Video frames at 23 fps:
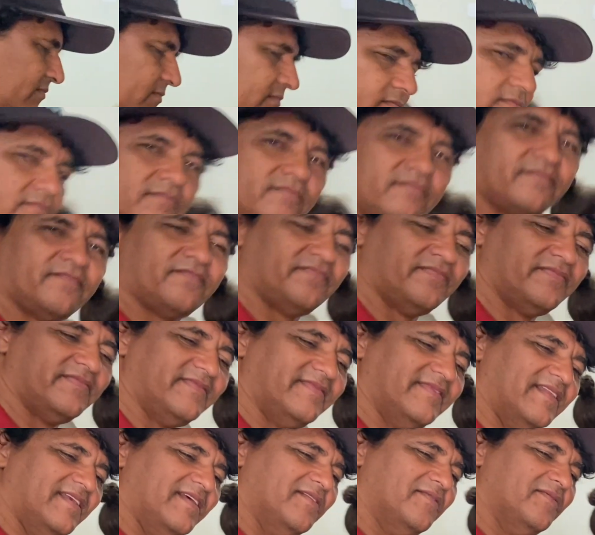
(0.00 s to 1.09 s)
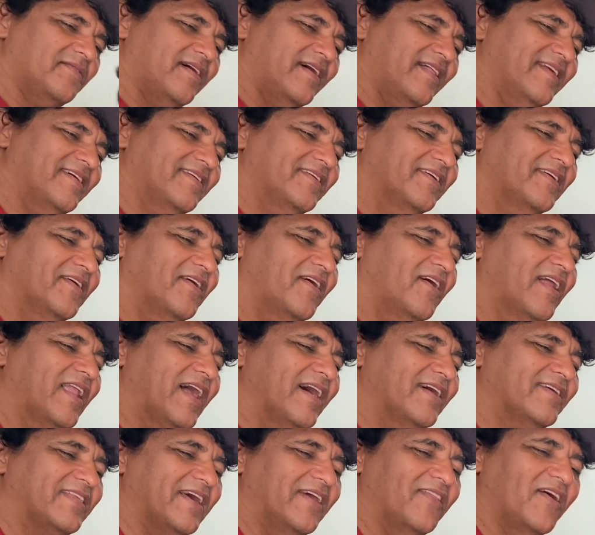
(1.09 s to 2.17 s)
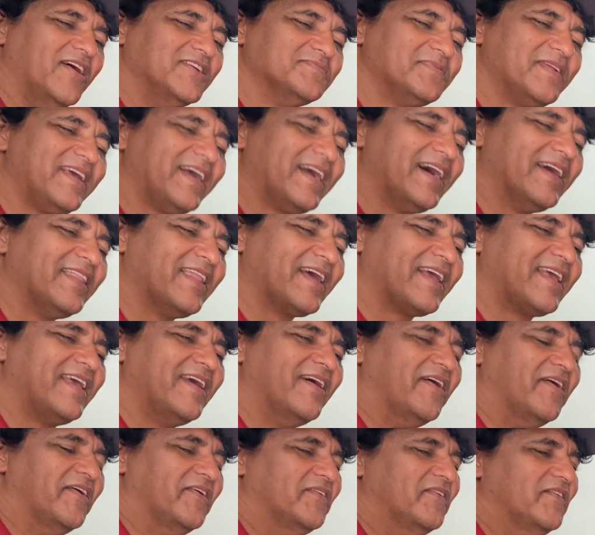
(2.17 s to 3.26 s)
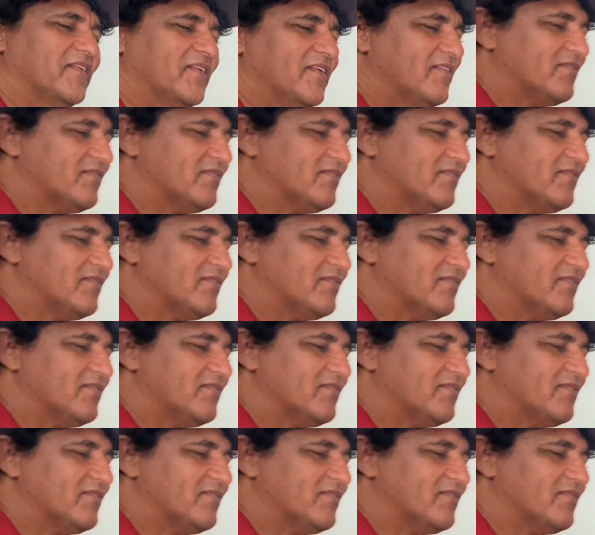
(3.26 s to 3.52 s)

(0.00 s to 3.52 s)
Aí. Olha é. lá, tá mais família brincando aqui, ó.